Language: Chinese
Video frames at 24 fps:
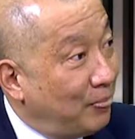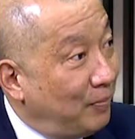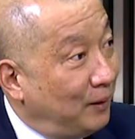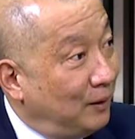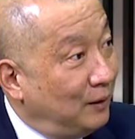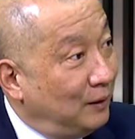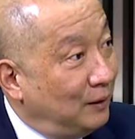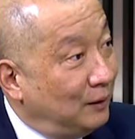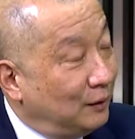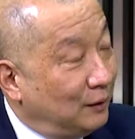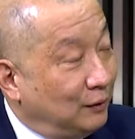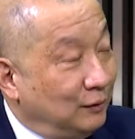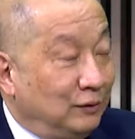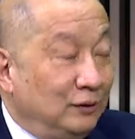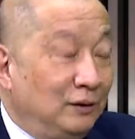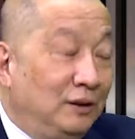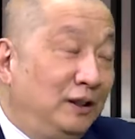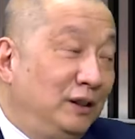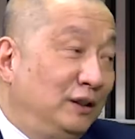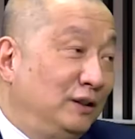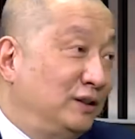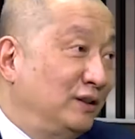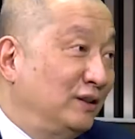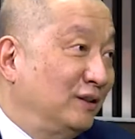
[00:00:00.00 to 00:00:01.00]
嗯。可是
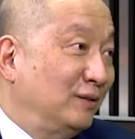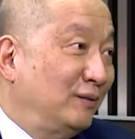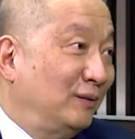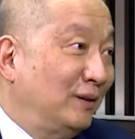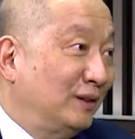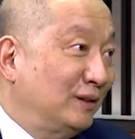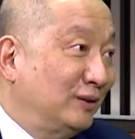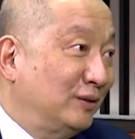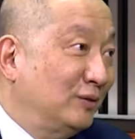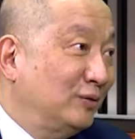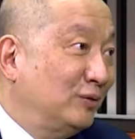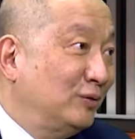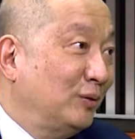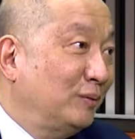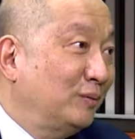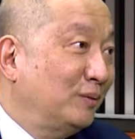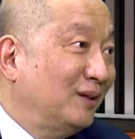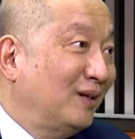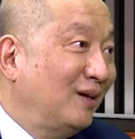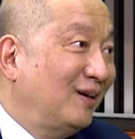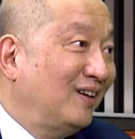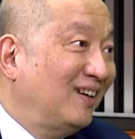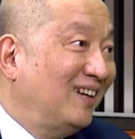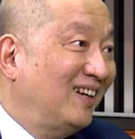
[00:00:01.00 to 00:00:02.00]
利息的话，你就做不
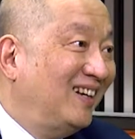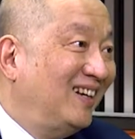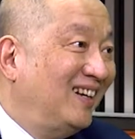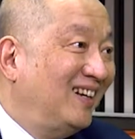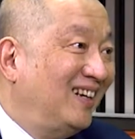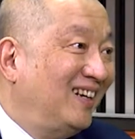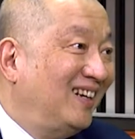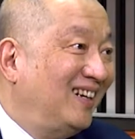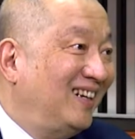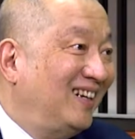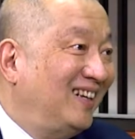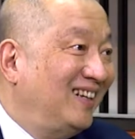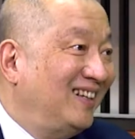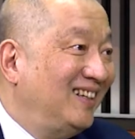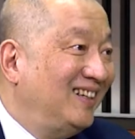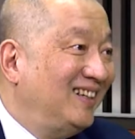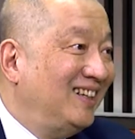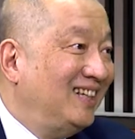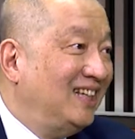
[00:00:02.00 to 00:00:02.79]
到了。是，